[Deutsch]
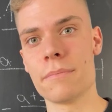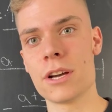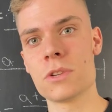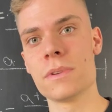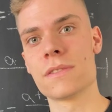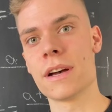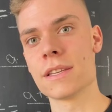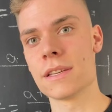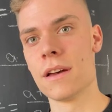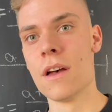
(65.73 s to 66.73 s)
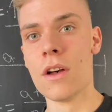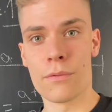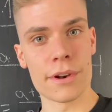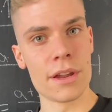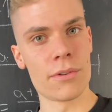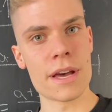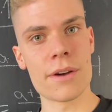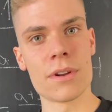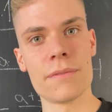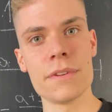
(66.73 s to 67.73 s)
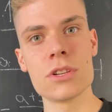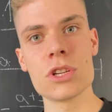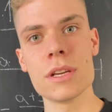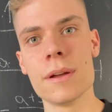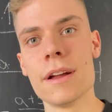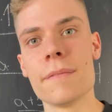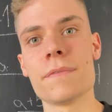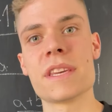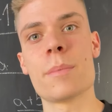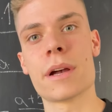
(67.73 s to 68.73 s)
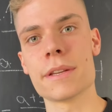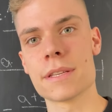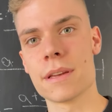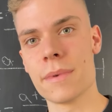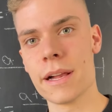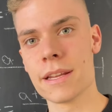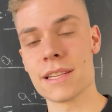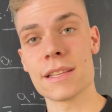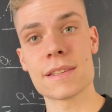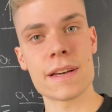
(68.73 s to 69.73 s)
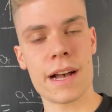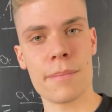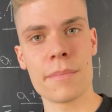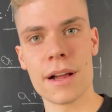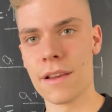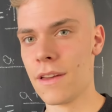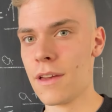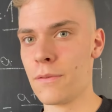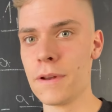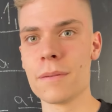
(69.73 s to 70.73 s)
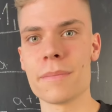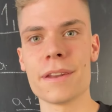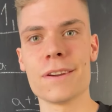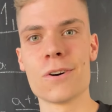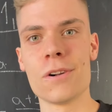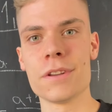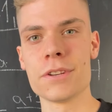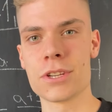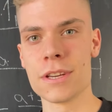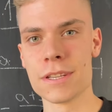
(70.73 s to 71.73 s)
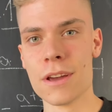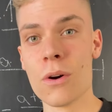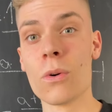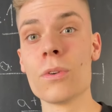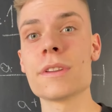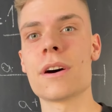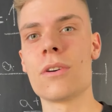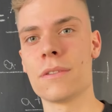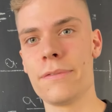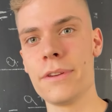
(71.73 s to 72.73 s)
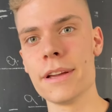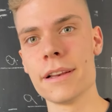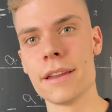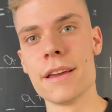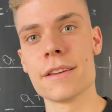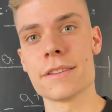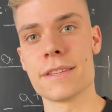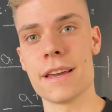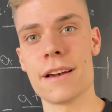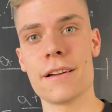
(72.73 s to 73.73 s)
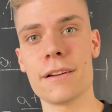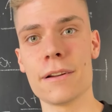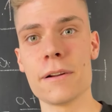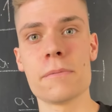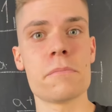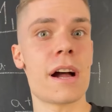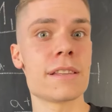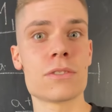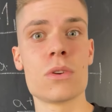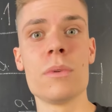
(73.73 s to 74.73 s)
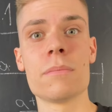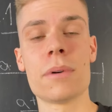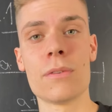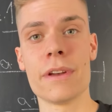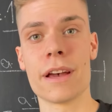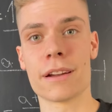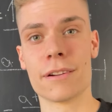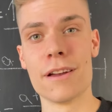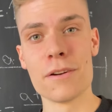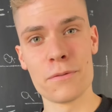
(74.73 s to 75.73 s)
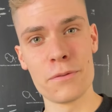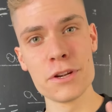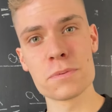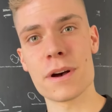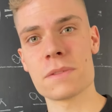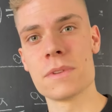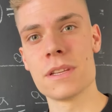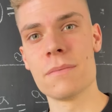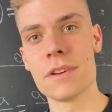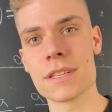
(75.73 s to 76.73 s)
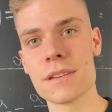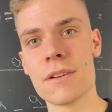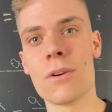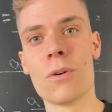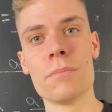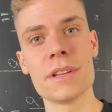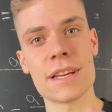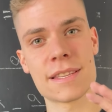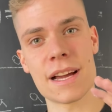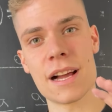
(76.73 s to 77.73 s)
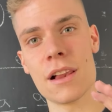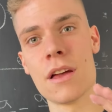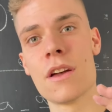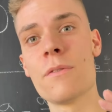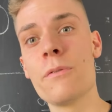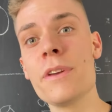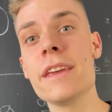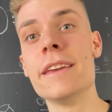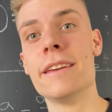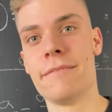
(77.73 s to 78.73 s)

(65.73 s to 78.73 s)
Beispielsweise von Leonardo da Vinci, ein sehr bekanntes Gemälde, das letzte Abendmahl, findet man den goldenen Schnitt. Und auch in vielen sehr äh, altertümlichen Bauwerken. Viel Spaß mit dem Wissen und mit der Zahl Vieh.